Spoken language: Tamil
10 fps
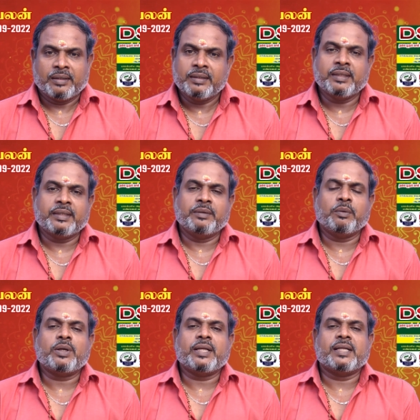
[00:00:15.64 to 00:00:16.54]
இது
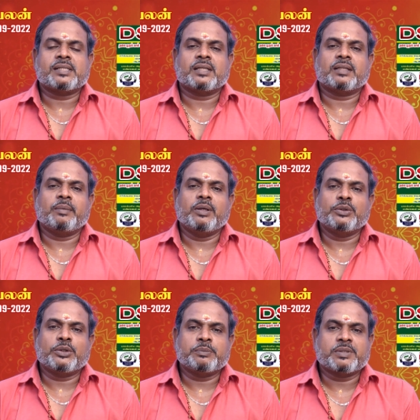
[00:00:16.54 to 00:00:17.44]
டிவோட்டி நேஷன் தமிழ்
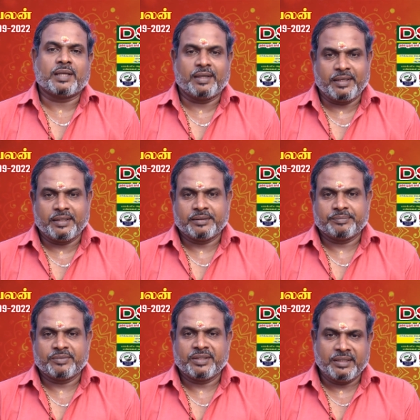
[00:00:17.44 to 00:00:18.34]
யூடியூப் சேனலின்
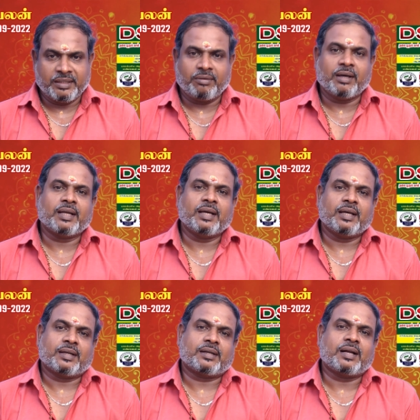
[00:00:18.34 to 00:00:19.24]
இந்த வார
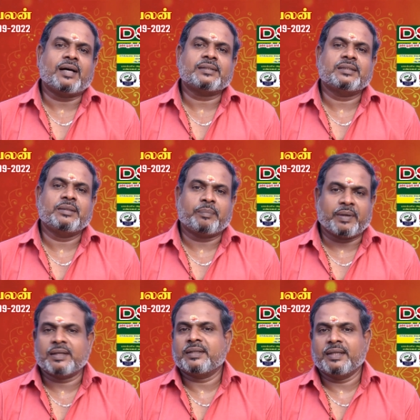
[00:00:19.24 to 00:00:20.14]
ராசி
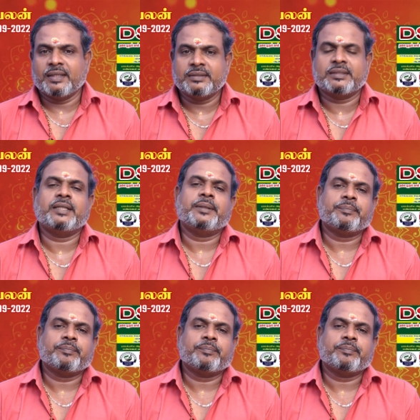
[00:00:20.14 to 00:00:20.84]
பலன் நிகழ்ச்சி